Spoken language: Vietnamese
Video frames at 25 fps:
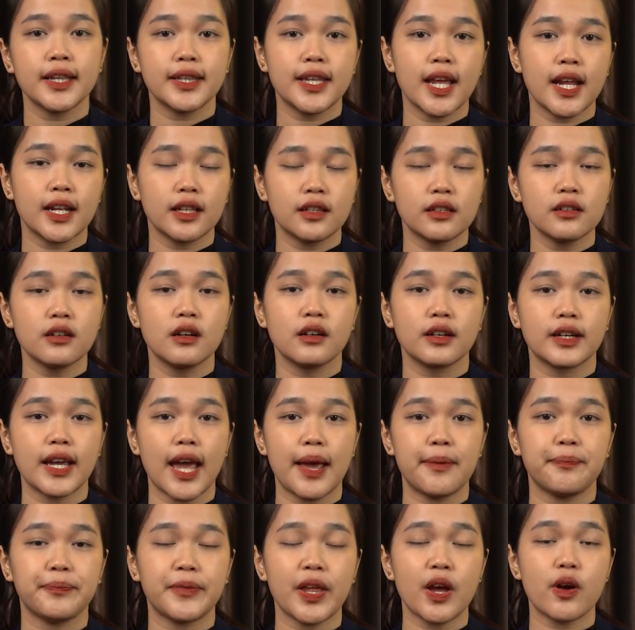tiền thưởng
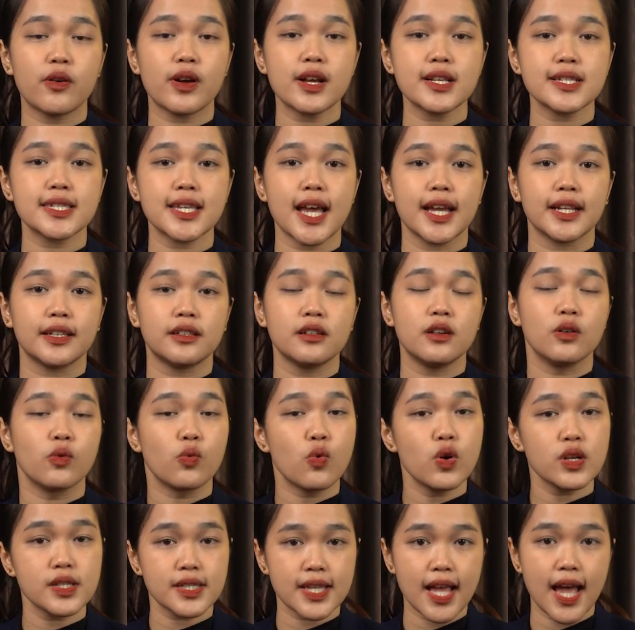kèm theo các giải
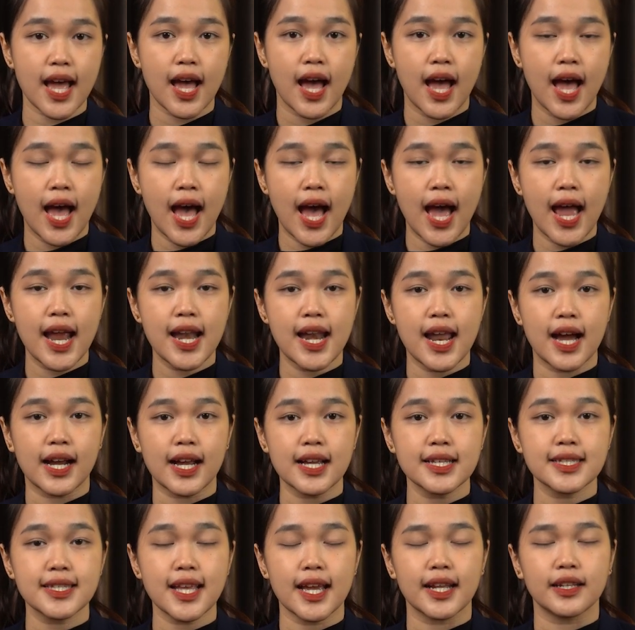thưởng quốc gia hay là
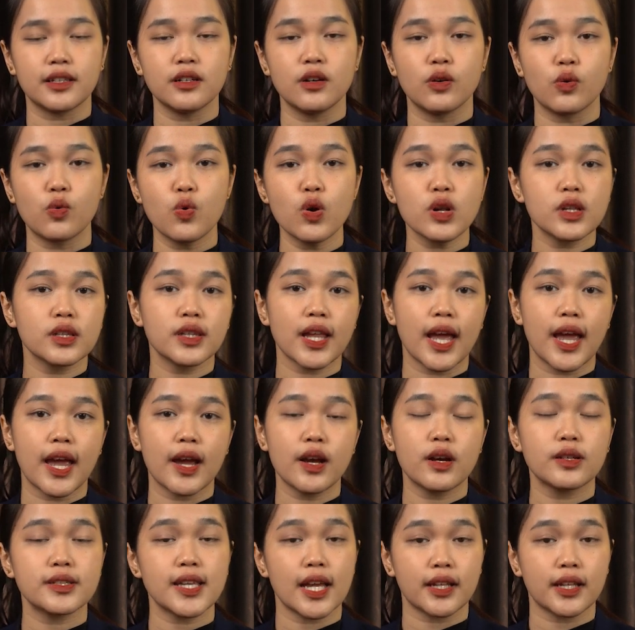các giải thưởng quốc tế,